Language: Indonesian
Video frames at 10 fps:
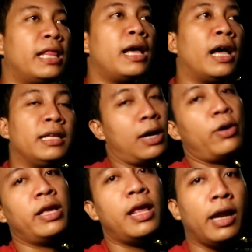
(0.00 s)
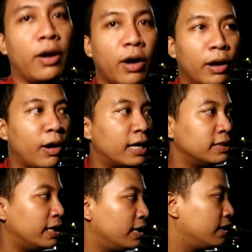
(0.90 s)
kita ngejauh aja dari lo
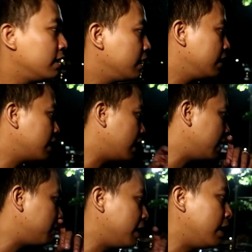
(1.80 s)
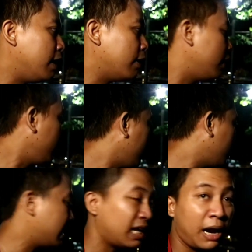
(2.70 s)
lokasi ini karena uh,
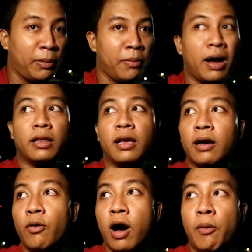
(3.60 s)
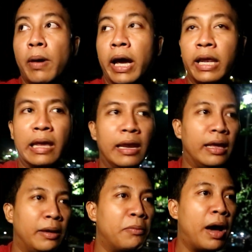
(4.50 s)
rame banget ya. Gue nggak pengen jadi
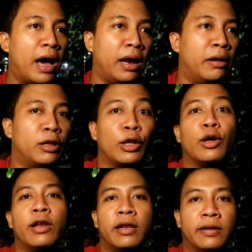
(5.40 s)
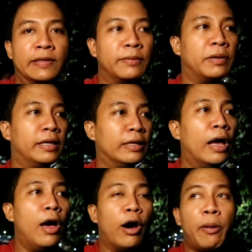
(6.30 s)
bahan tontonan seperti itu.
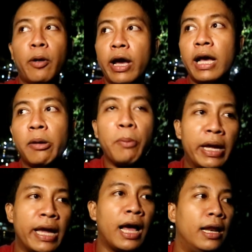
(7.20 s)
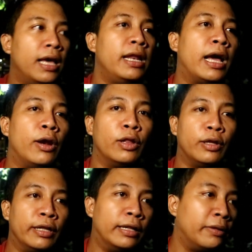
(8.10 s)
Oke pokoknya bagi kalian yang
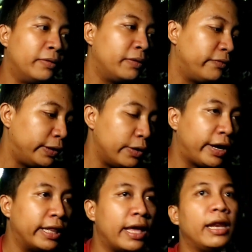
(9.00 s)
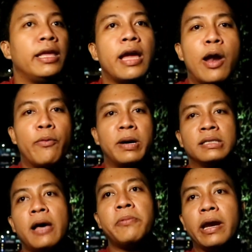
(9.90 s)
nonton video kita ini jangan lupa
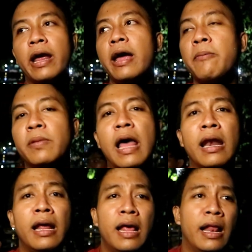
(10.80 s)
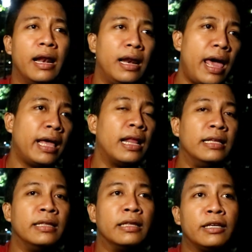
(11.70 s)
subscribe dan like
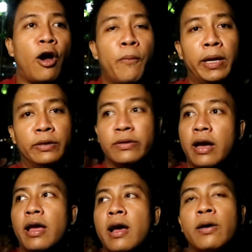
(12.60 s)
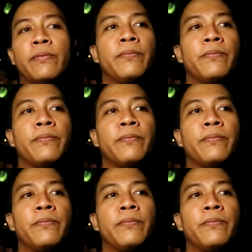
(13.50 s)
dan komen juga ya.